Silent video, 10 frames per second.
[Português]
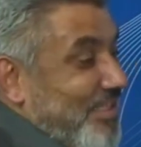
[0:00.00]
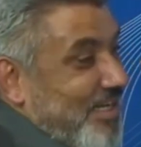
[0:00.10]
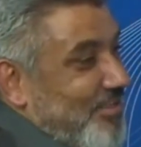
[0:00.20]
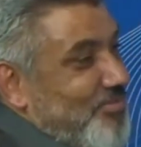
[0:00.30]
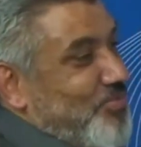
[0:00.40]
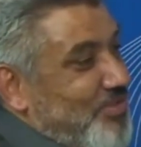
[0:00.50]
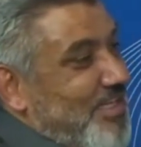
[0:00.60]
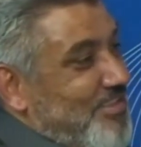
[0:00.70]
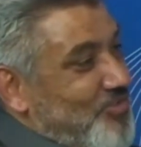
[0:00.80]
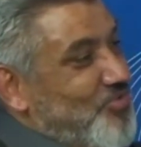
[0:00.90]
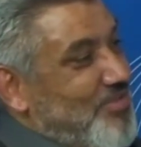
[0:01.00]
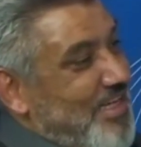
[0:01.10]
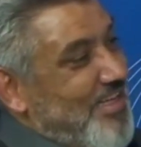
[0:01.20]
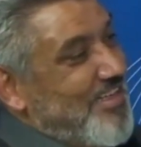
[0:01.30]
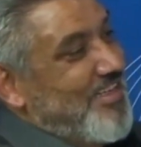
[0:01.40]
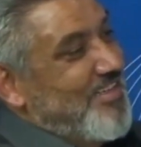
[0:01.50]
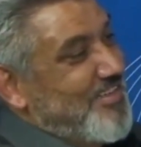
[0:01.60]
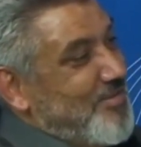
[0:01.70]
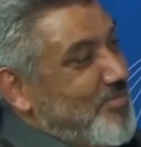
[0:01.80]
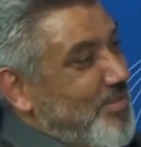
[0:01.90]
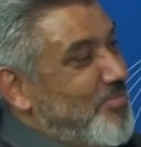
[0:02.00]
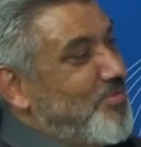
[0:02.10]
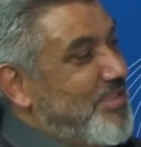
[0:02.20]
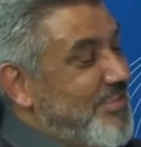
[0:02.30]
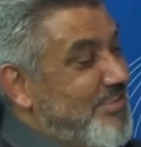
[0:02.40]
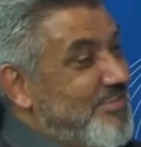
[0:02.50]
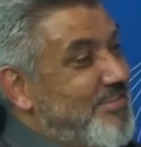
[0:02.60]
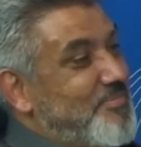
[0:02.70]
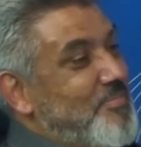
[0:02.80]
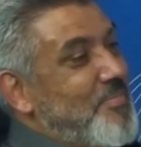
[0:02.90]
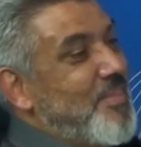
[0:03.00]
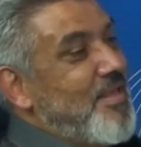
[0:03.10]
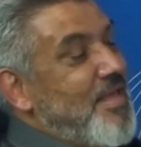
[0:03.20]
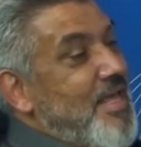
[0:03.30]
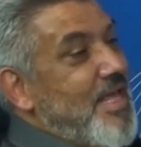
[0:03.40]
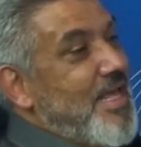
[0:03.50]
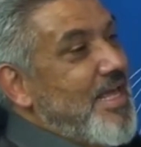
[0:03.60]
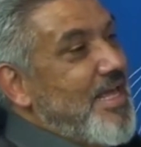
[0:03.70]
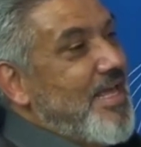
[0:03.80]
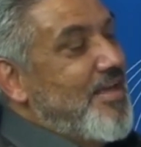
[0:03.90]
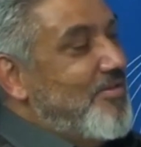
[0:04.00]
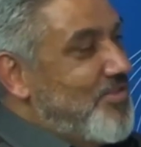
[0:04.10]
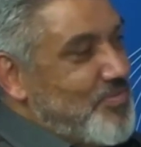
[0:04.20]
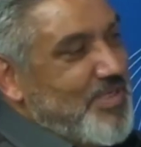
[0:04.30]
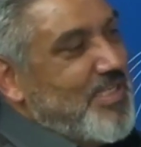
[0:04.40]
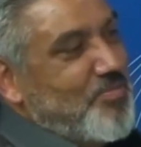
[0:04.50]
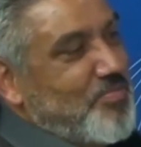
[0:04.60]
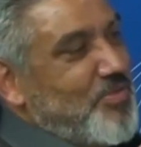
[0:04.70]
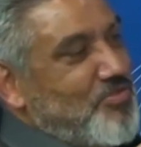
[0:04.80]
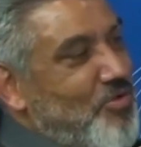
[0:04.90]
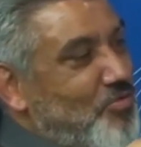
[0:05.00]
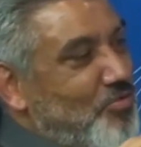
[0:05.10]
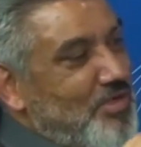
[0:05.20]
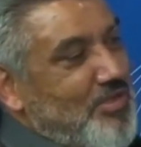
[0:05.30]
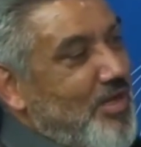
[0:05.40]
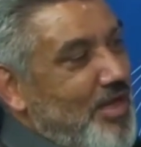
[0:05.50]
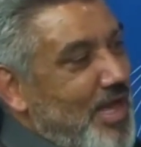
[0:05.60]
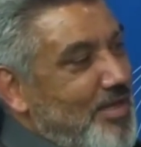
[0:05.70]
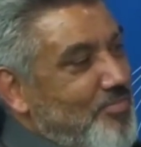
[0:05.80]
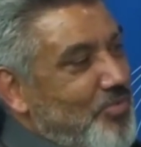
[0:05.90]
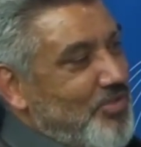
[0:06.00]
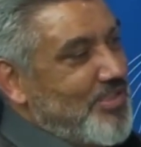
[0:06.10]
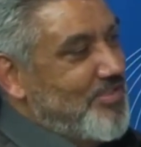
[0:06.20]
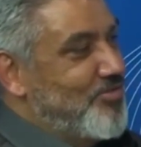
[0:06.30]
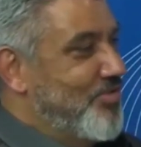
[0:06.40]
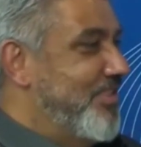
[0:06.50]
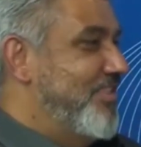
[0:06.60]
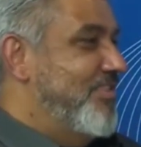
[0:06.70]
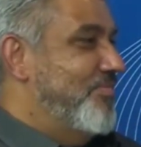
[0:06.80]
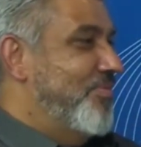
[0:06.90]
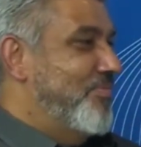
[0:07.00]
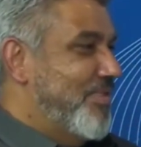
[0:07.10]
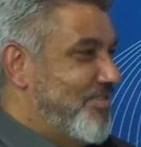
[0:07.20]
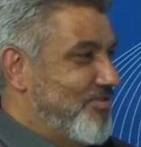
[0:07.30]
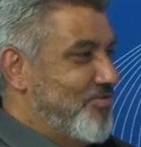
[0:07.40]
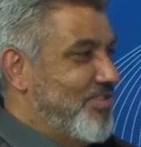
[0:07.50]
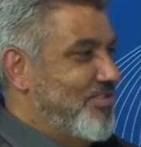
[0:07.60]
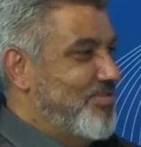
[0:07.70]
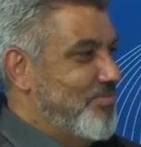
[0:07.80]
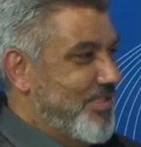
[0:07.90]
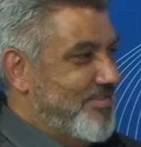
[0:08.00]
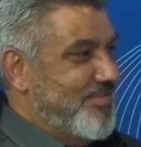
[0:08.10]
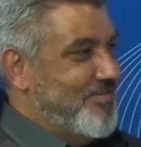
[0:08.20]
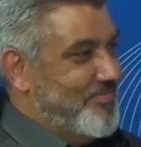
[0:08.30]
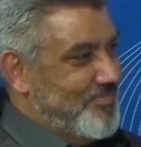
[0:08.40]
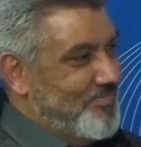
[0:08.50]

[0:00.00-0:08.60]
que aquilo pudesse ajudar também para o release. É, explica para o pessoal qual a importância do release para uma assessoria de imprensa.